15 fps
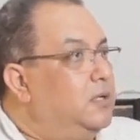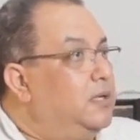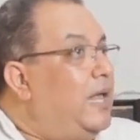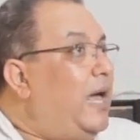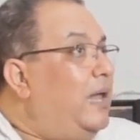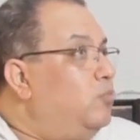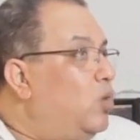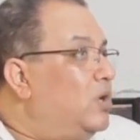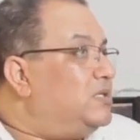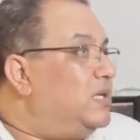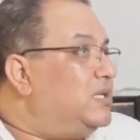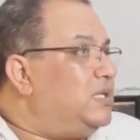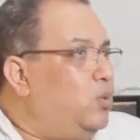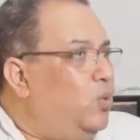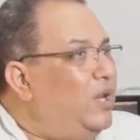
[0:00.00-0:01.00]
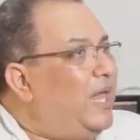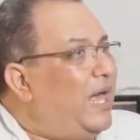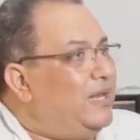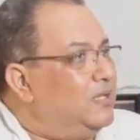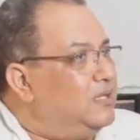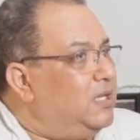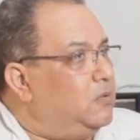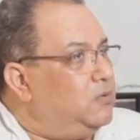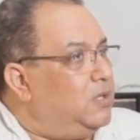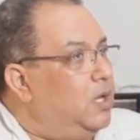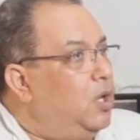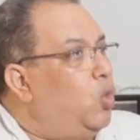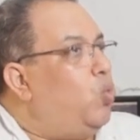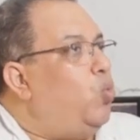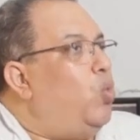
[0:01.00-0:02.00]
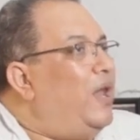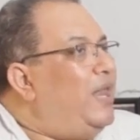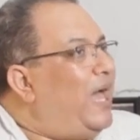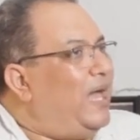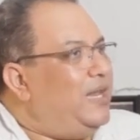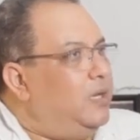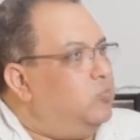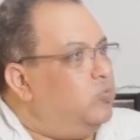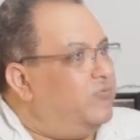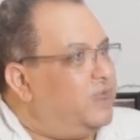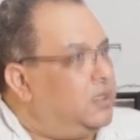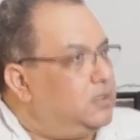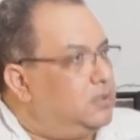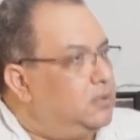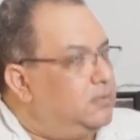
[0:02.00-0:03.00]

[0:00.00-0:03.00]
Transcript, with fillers: لا على المؤسسه ولا على الدوله ولا على المفكر